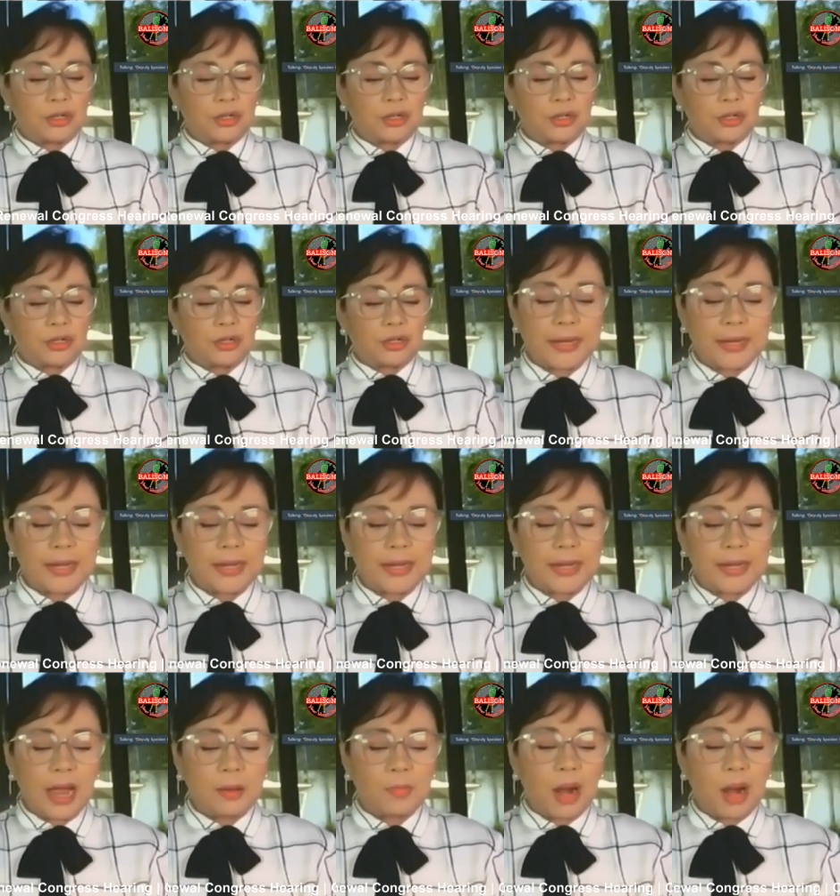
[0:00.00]

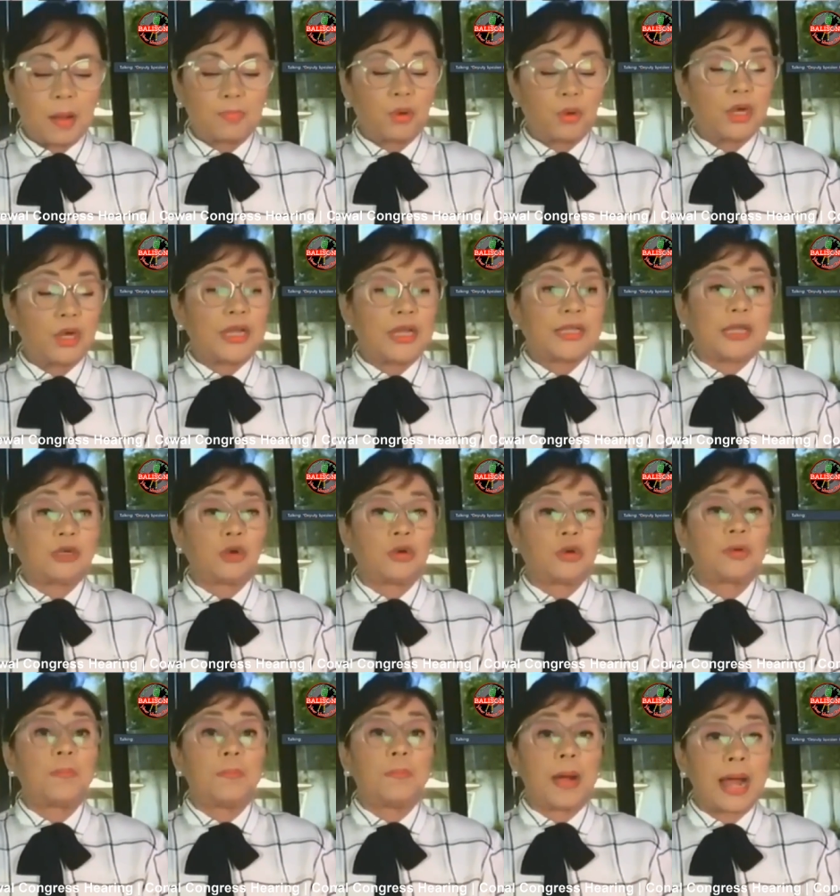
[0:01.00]
kampanya ang mga
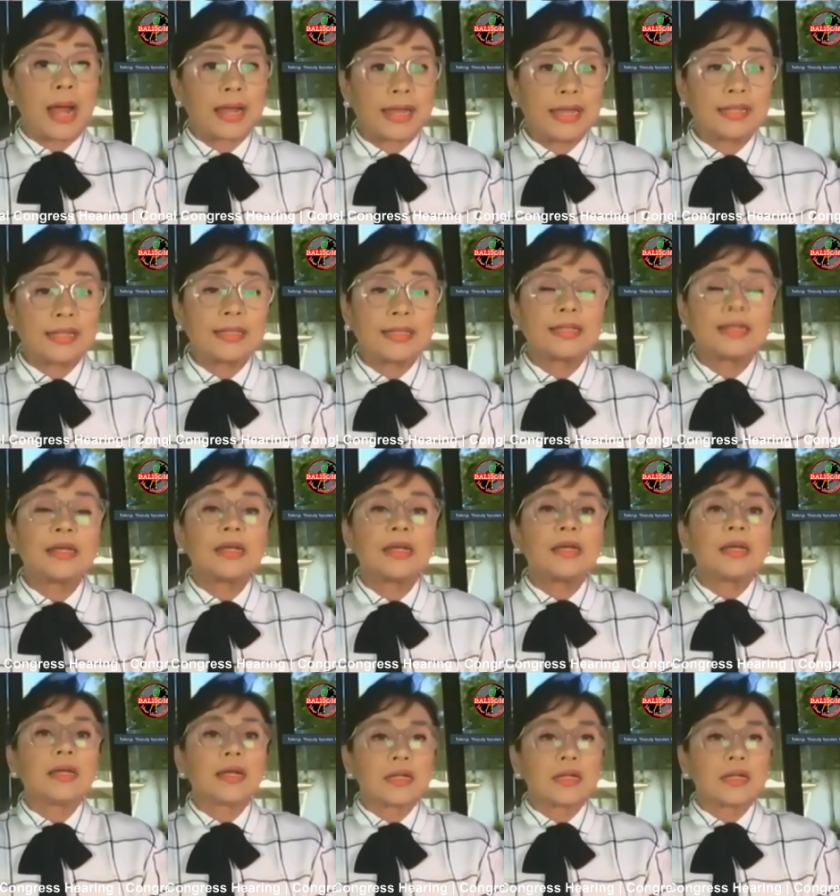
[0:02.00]
politiko. Bakit?
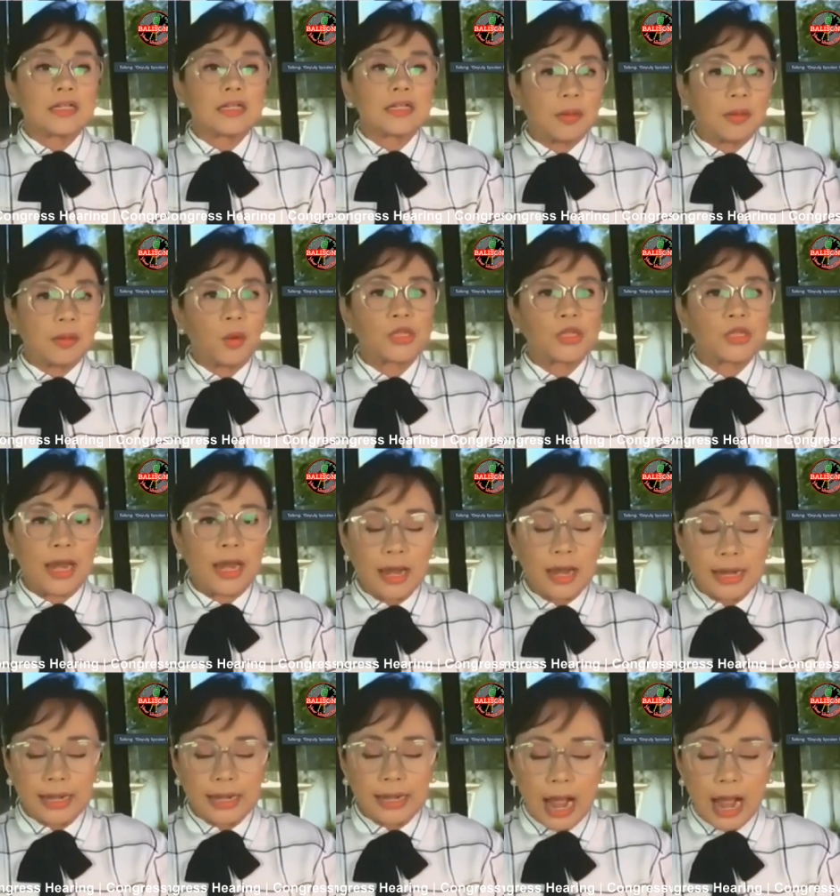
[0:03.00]
Kasi po sila ang
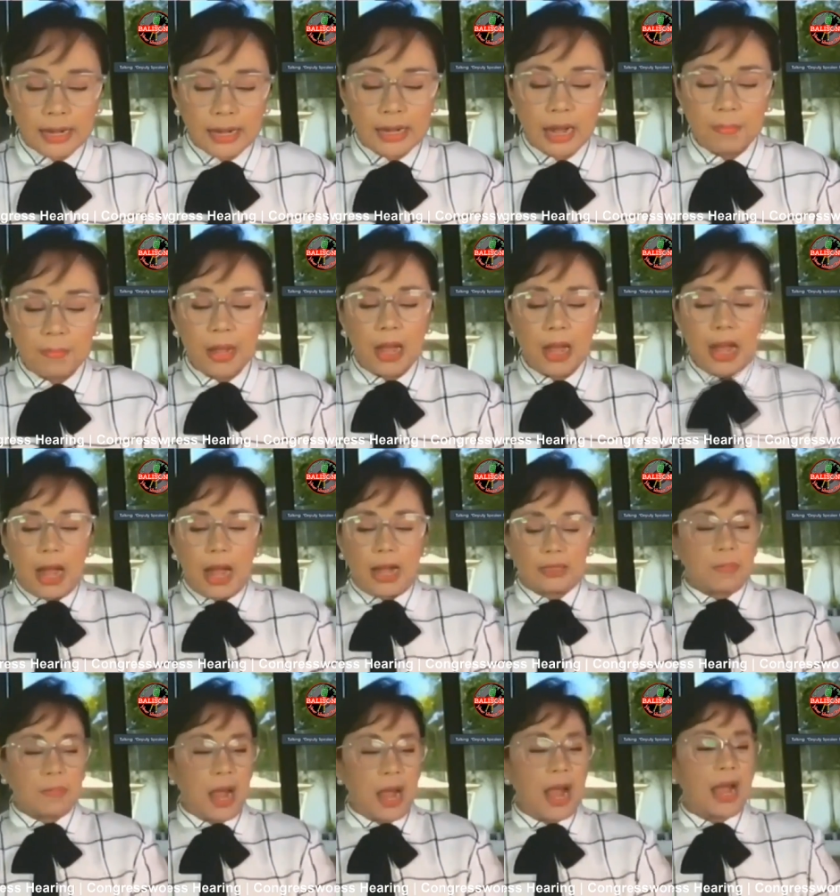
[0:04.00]
hinahanap at
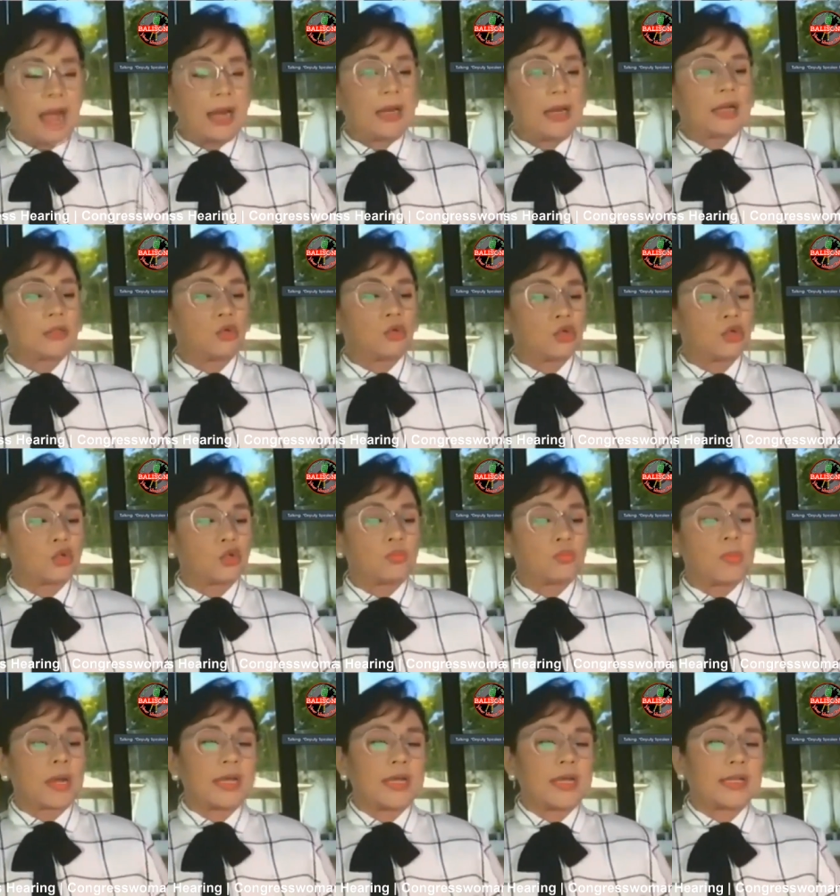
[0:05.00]
mahal at gustong
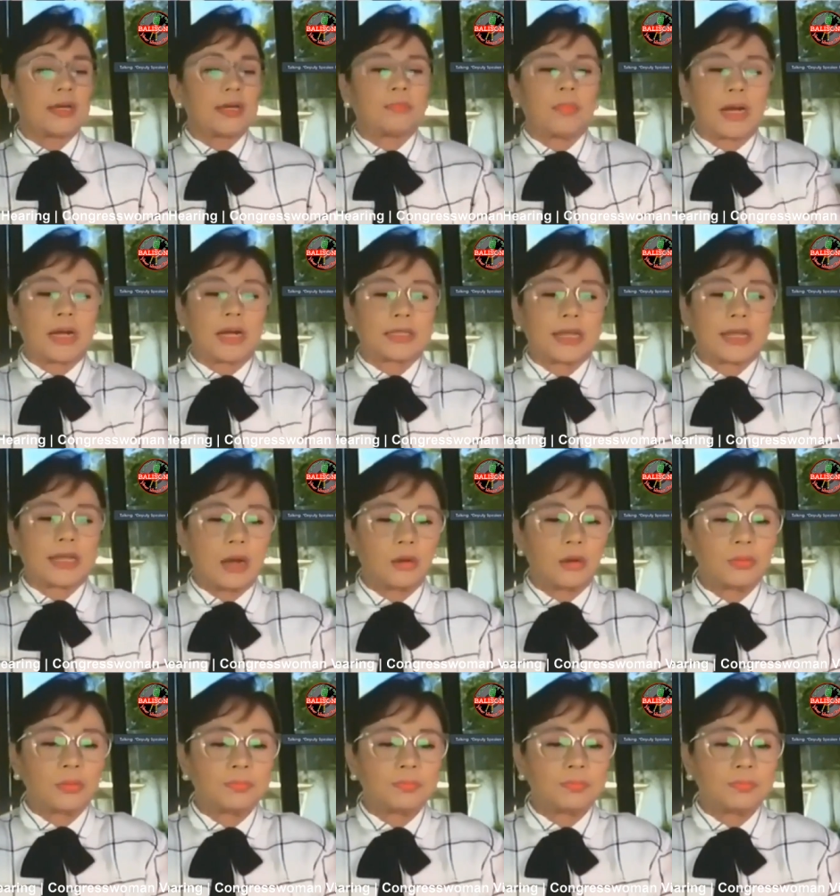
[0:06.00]
makita ng mga tao.